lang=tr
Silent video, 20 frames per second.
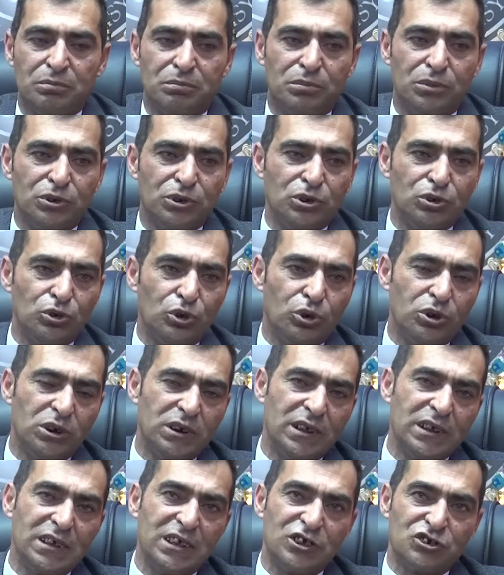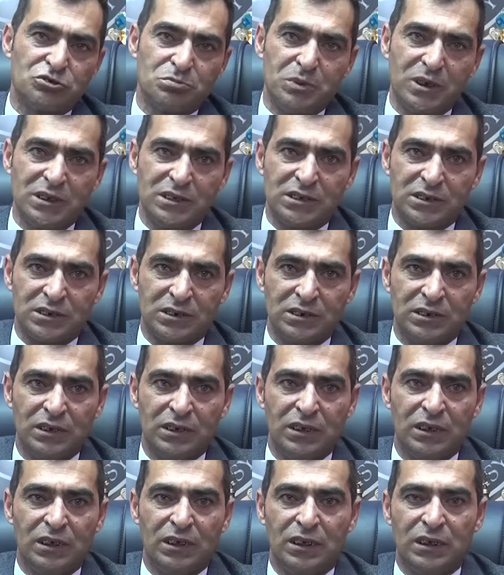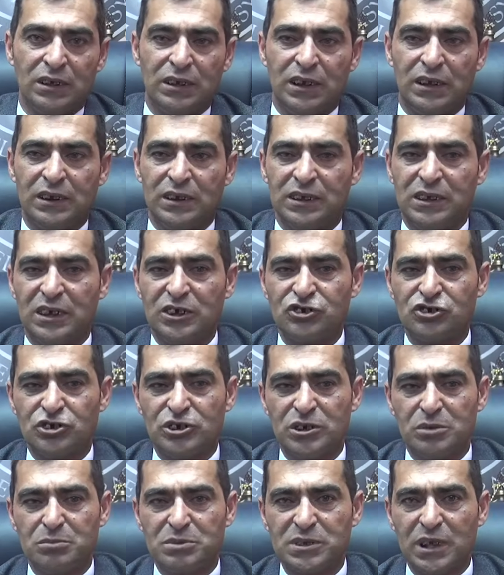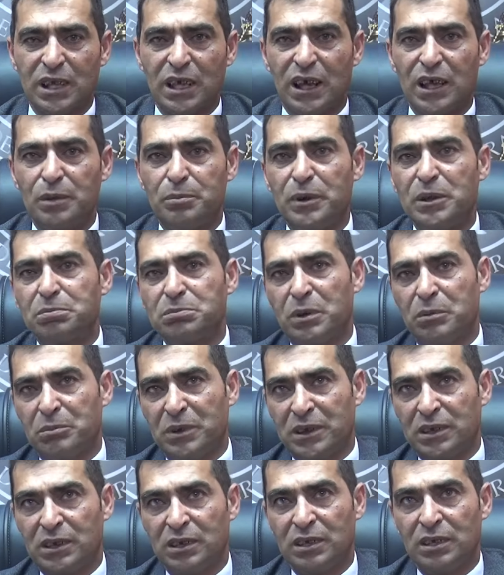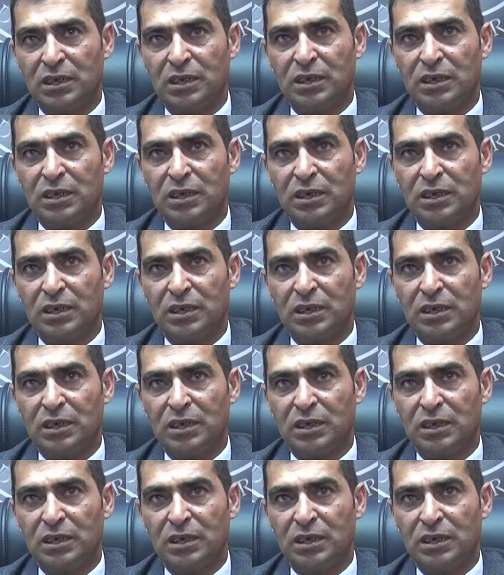Bunun önüne geçmektir. Yani gençliğimizi kaybetmemek.